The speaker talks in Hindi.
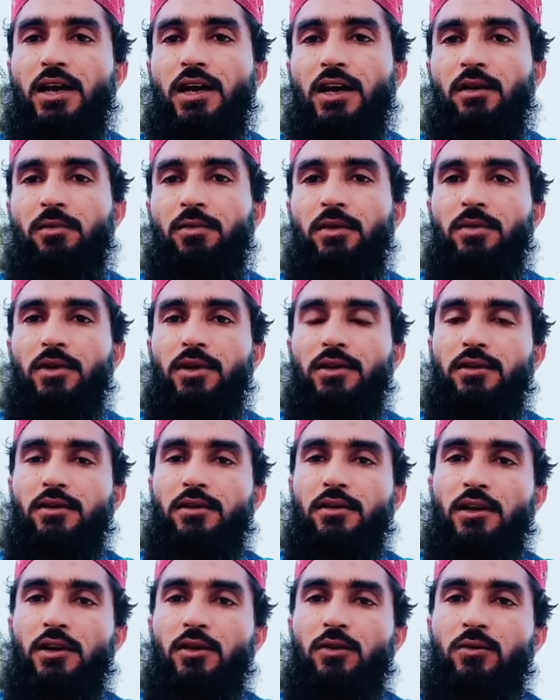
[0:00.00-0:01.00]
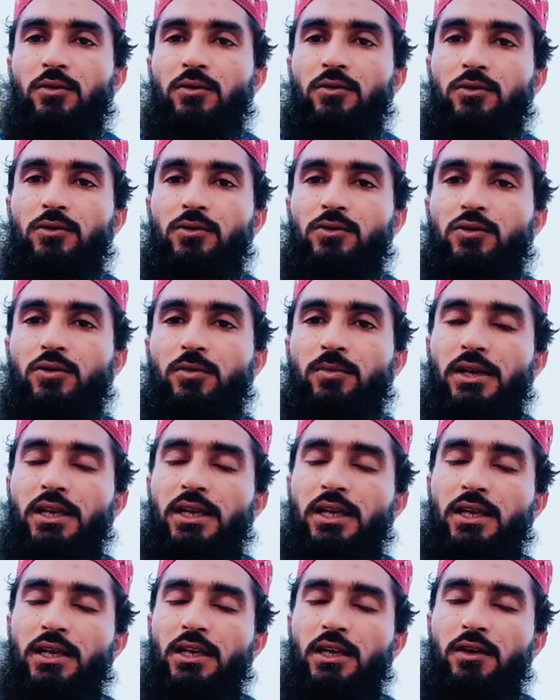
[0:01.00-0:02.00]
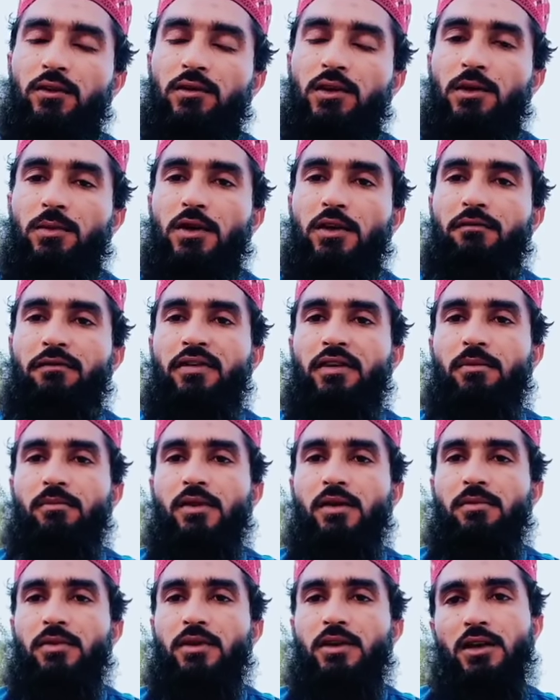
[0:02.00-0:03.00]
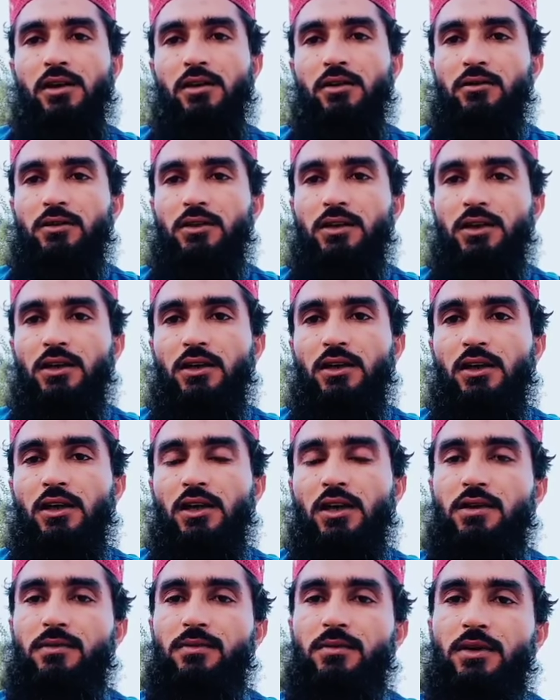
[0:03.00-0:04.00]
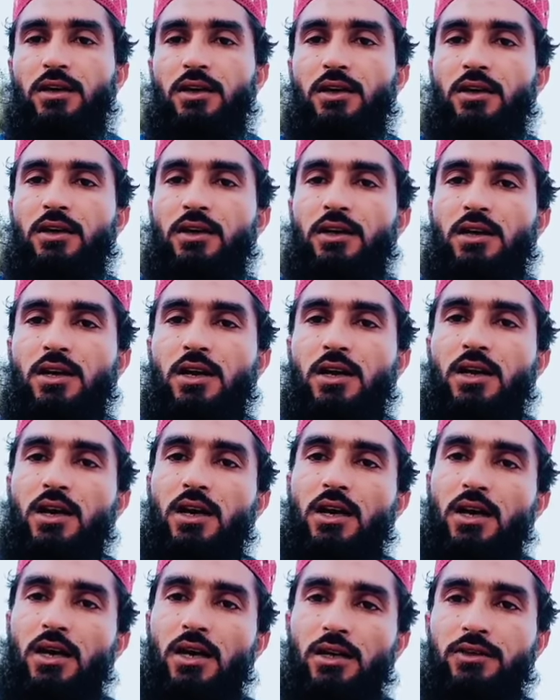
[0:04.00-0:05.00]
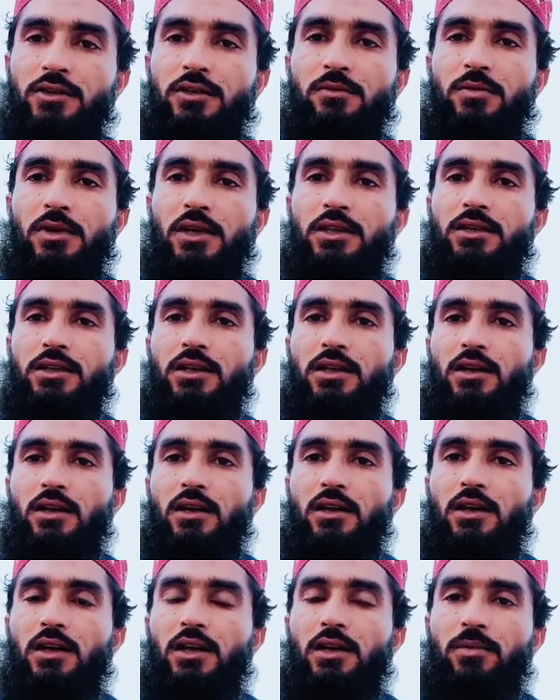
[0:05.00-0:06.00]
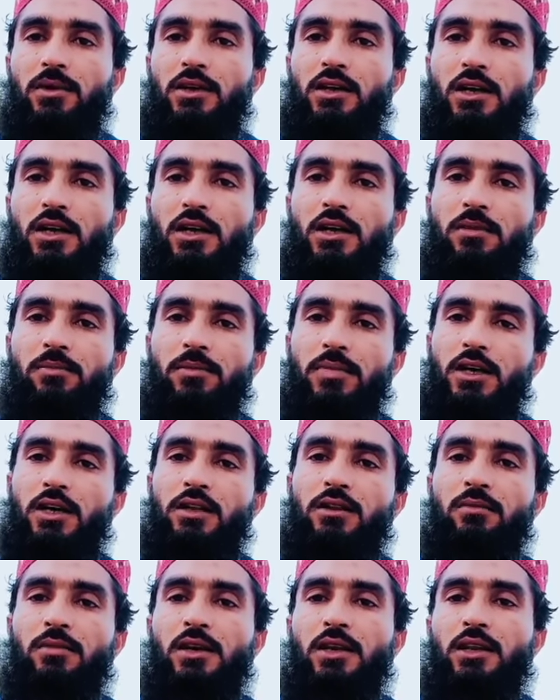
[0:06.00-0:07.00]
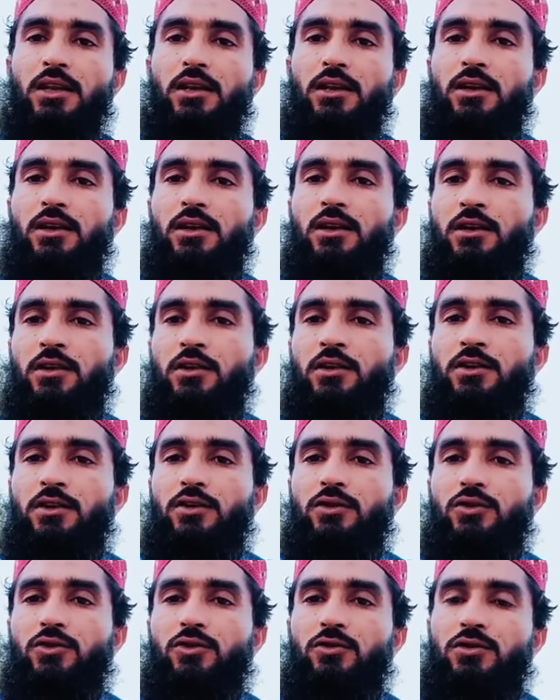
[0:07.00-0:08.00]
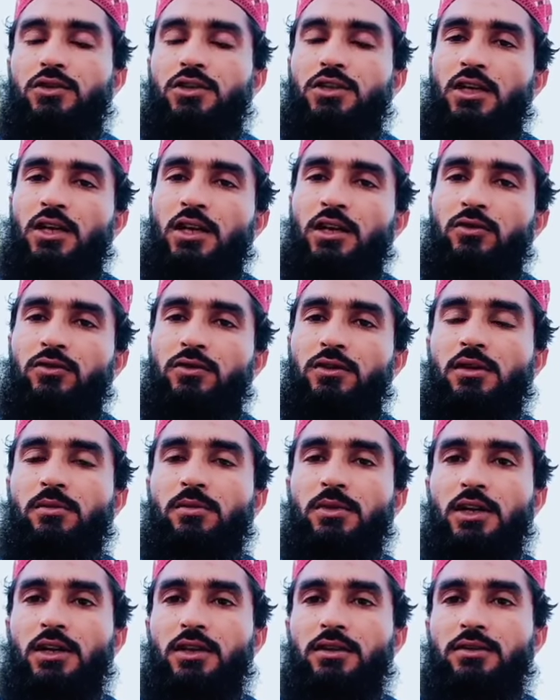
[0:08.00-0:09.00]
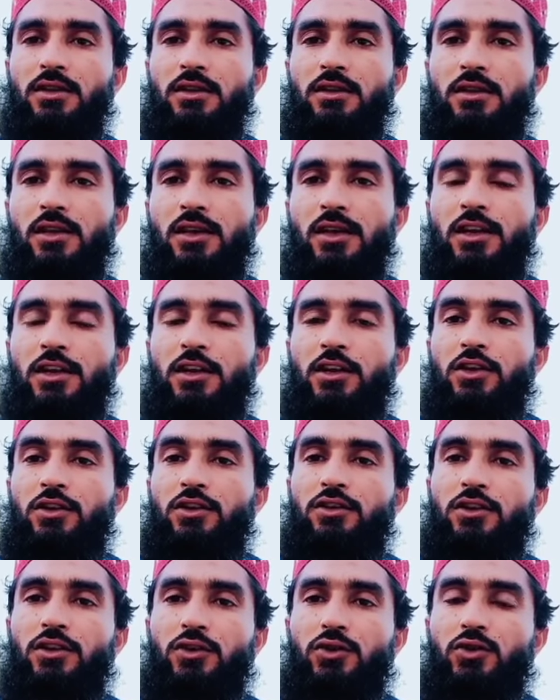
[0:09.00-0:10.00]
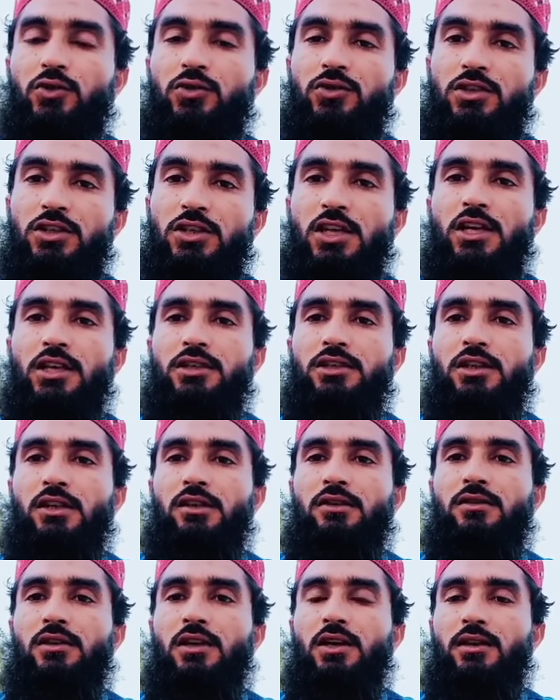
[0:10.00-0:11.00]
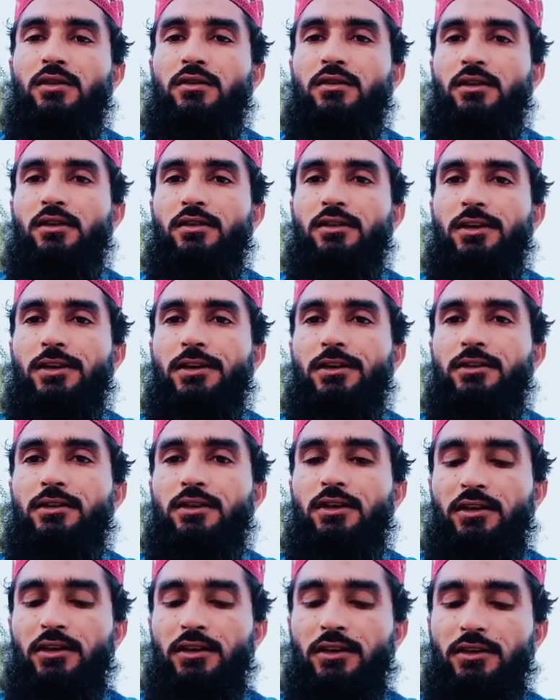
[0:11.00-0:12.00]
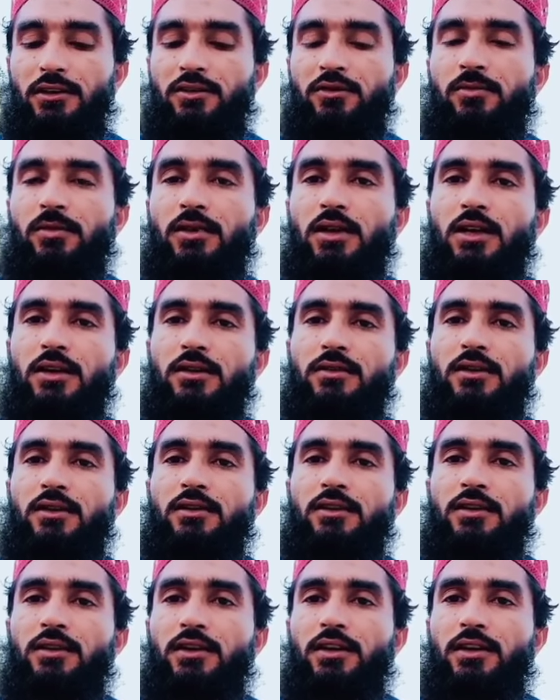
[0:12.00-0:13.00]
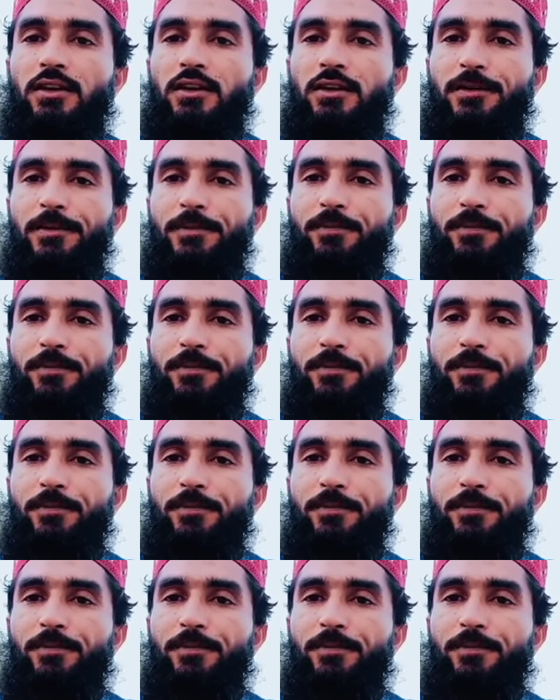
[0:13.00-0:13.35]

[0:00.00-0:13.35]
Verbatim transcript: हक में बेहतर ना हो उसको पिलाएंगे वो आपका फर्माबदार हो जाएगा आपका अश्क मान जाएगा आपकी हर बात मानेगा जो चाहे उससे मना सकते हैं ये जो चाहे शख्स कर सकता है ये लेडीज़ भी कर सकती हैं